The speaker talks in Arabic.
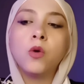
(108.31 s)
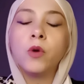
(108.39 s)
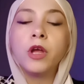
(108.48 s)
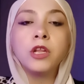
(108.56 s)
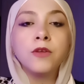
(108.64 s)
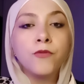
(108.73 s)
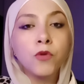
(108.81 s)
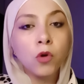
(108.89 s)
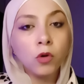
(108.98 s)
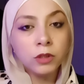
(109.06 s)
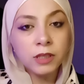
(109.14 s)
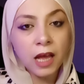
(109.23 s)
وان
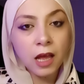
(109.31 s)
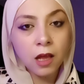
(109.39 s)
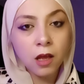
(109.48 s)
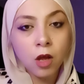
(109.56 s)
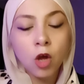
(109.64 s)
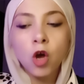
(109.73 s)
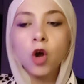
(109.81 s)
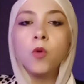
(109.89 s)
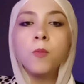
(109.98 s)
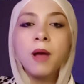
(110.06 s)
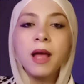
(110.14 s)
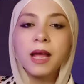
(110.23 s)
فرعون ده
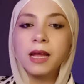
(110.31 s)
هم